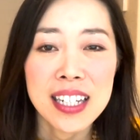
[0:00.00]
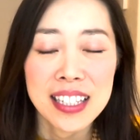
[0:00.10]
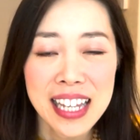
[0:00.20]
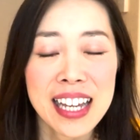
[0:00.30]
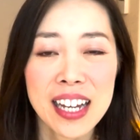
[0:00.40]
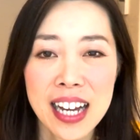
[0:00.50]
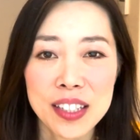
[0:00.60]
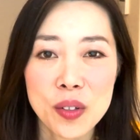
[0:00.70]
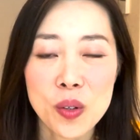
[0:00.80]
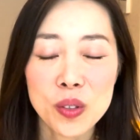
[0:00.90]
ねあの
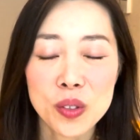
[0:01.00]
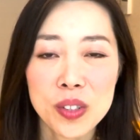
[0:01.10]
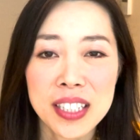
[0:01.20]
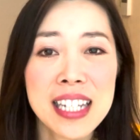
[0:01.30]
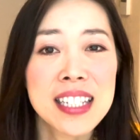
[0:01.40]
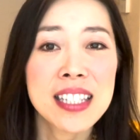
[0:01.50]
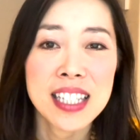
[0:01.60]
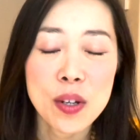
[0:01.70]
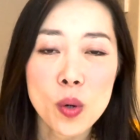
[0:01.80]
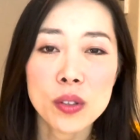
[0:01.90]
本当に現実に
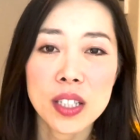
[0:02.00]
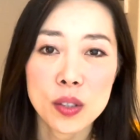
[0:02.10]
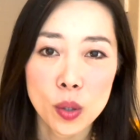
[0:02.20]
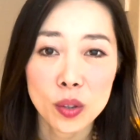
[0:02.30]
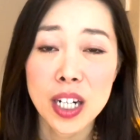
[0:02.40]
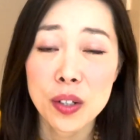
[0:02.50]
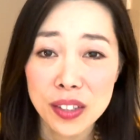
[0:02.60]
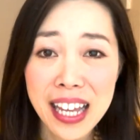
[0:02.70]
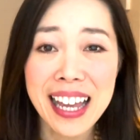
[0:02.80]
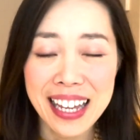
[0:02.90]
起こってることなの
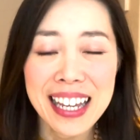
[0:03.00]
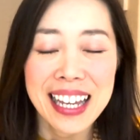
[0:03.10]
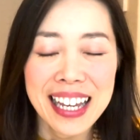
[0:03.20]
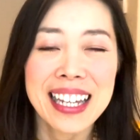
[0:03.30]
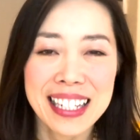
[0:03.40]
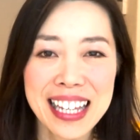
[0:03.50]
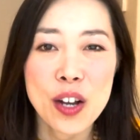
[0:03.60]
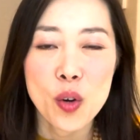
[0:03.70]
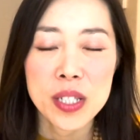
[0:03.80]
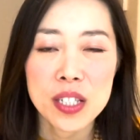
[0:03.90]
で、ね、お
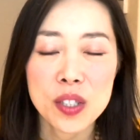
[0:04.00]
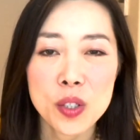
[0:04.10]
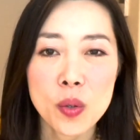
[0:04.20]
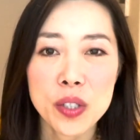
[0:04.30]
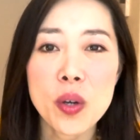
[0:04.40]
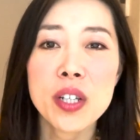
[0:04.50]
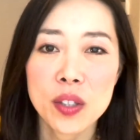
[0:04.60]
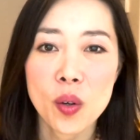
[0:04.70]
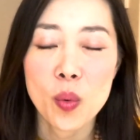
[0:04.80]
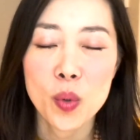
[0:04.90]
見せするのは良い
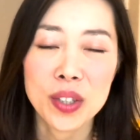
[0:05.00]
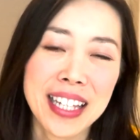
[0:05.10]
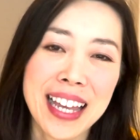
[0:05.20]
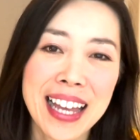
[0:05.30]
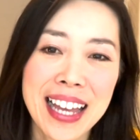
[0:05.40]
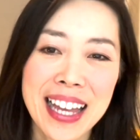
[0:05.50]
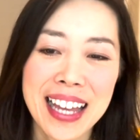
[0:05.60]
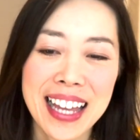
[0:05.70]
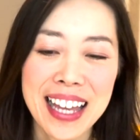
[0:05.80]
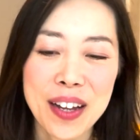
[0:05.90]
と思って、
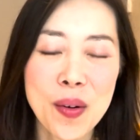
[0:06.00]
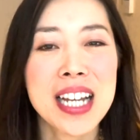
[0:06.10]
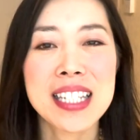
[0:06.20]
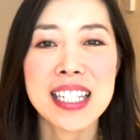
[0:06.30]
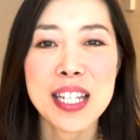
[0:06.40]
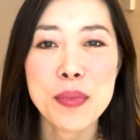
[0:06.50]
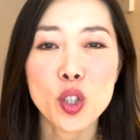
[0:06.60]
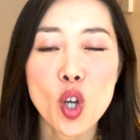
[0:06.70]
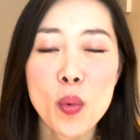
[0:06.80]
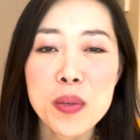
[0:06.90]
えー、お話ししてみよう
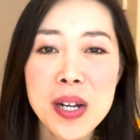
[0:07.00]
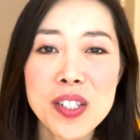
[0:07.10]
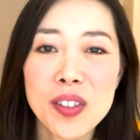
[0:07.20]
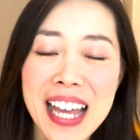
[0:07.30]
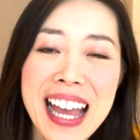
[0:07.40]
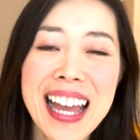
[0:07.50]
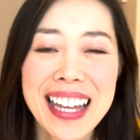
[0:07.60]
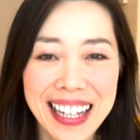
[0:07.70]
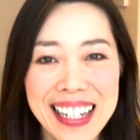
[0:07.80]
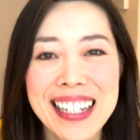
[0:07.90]
と思いますので、え
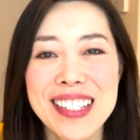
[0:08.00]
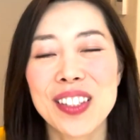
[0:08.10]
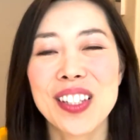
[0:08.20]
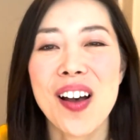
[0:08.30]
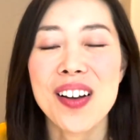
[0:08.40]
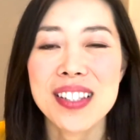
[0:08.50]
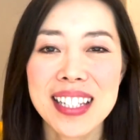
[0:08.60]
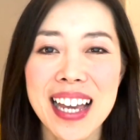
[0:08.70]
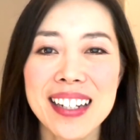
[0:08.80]
ちょっとお付き合い